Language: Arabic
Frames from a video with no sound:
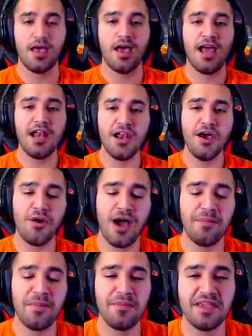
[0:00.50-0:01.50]
هلو
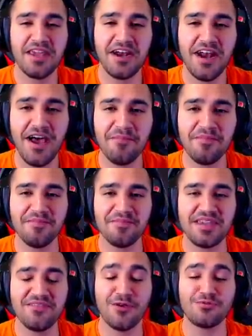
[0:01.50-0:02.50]
حبايبي الكرام
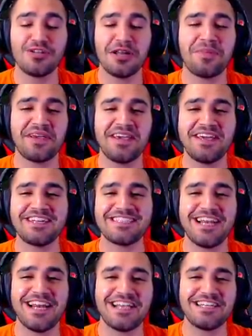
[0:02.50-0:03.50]
كيفكم ان شاء الله بخير ان
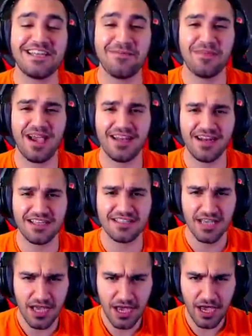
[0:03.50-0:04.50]
شاء الله كيش احلى ناس
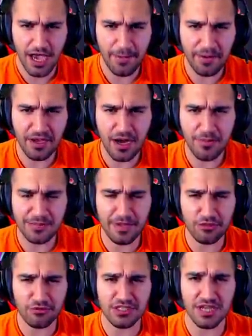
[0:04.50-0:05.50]
حبايبي الكرام مثل ما
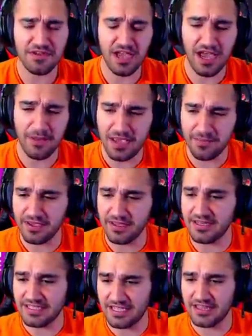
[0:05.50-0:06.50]
انتم شايفين حبايبي
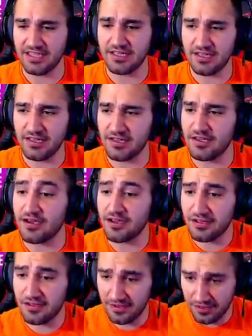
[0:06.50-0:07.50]
نزلت
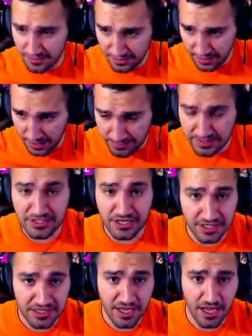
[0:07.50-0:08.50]
آه، قبضه
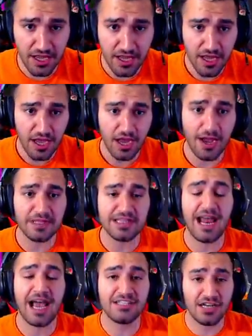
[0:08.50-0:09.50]
جديده قبضه
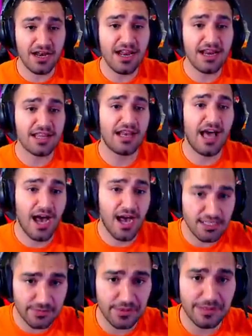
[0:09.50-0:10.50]
العجله الليله
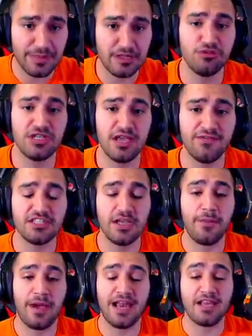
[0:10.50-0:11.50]
الحاسبه مثل ما انتم شايفين
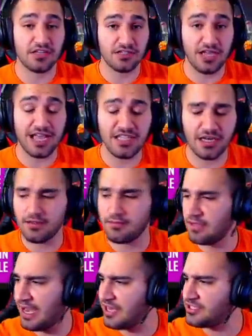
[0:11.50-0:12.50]
شباب على عجله
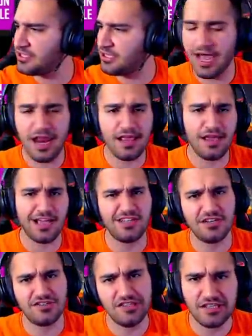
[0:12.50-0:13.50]
على
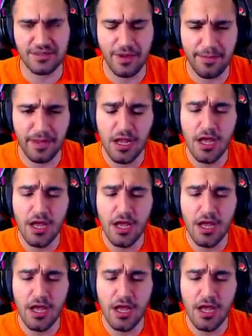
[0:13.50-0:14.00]
عجله جديده شباب